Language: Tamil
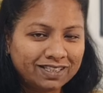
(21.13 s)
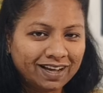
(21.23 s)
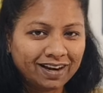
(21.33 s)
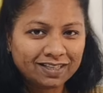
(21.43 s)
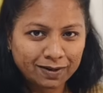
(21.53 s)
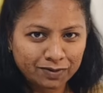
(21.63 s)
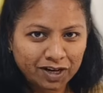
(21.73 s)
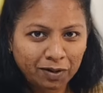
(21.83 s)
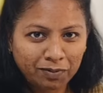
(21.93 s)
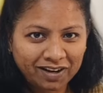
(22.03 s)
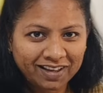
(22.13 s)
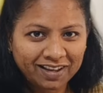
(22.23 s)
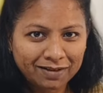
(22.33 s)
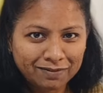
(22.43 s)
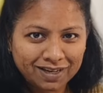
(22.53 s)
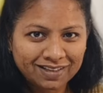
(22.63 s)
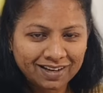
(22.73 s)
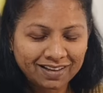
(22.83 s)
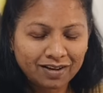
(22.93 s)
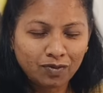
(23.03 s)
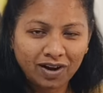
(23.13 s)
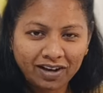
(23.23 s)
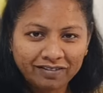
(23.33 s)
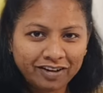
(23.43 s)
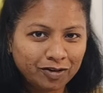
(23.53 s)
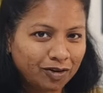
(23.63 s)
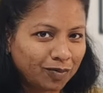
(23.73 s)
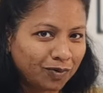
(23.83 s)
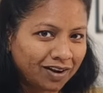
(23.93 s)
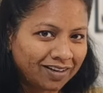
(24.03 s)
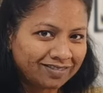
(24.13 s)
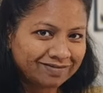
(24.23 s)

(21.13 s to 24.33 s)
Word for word: சேனலை சப்ஸ்கிரைப் பண்ணிக்கோங்க மறந்துடாதீங்க வாங்க வீடியோக்குள்ளே போகலாம்